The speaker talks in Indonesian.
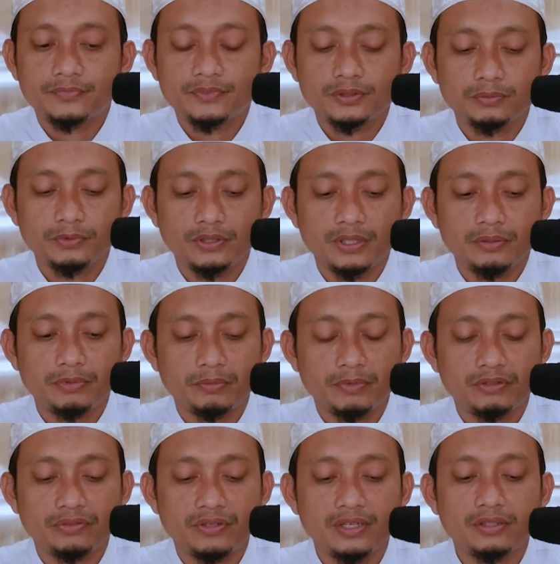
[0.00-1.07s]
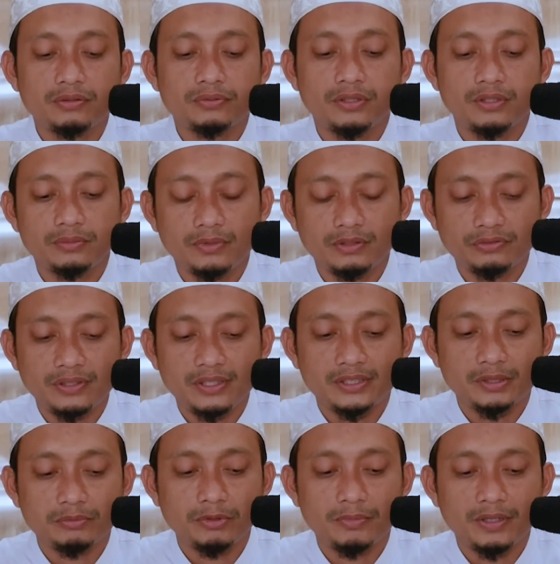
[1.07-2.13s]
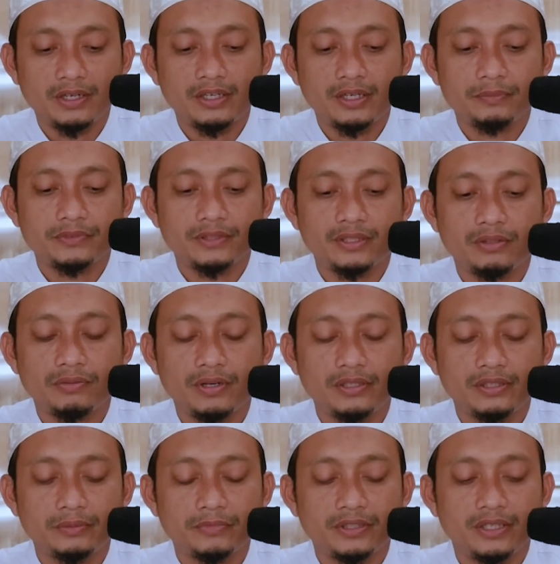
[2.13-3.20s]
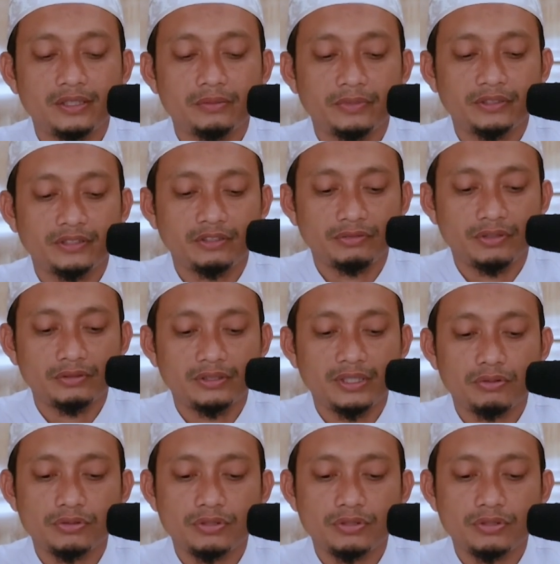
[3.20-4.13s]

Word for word: Semoga bermanfaat. Allahumma anfa'na bima 'allamtana wa 'allimna ilman yanfa'una.